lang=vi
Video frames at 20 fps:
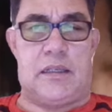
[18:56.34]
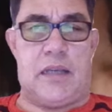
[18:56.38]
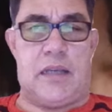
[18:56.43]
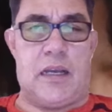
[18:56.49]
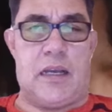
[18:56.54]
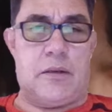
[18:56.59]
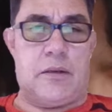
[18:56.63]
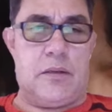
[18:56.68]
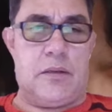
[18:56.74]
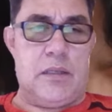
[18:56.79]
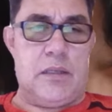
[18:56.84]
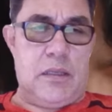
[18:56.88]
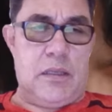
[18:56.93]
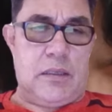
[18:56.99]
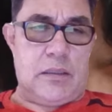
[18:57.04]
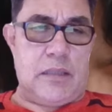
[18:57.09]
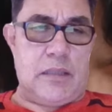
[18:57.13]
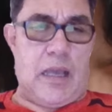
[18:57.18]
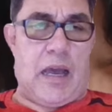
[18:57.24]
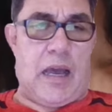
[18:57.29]
khắc
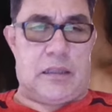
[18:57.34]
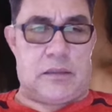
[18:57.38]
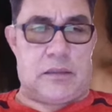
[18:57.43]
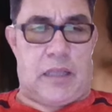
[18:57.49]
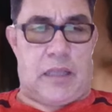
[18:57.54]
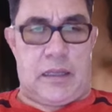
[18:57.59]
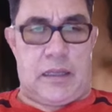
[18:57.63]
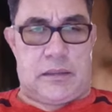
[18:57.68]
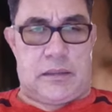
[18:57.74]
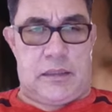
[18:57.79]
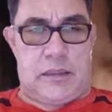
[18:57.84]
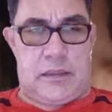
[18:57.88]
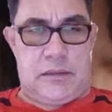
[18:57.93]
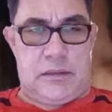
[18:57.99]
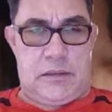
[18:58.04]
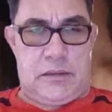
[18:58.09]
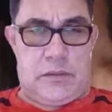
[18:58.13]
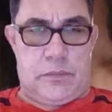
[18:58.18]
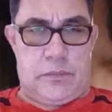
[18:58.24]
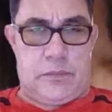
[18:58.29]
và tàn
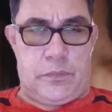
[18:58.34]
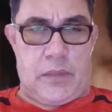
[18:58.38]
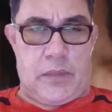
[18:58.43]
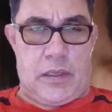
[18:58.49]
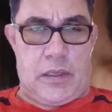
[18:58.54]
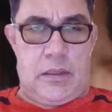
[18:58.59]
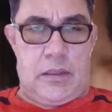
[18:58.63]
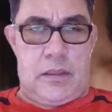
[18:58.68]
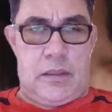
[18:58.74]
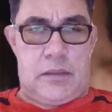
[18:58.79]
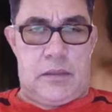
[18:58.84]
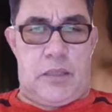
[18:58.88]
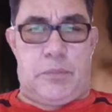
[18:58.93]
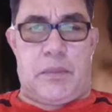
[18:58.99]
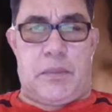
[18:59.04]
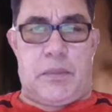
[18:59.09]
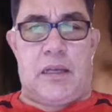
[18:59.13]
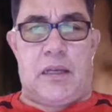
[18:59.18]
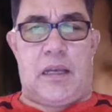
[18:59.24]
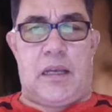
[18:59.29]
nhẫn.
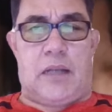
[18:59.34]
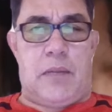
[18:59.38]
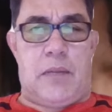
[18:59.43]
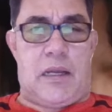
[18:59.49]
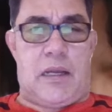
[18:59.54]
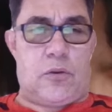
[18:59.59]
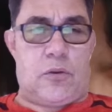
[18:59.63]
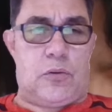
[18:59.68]
Tiếp nhận ánh mắt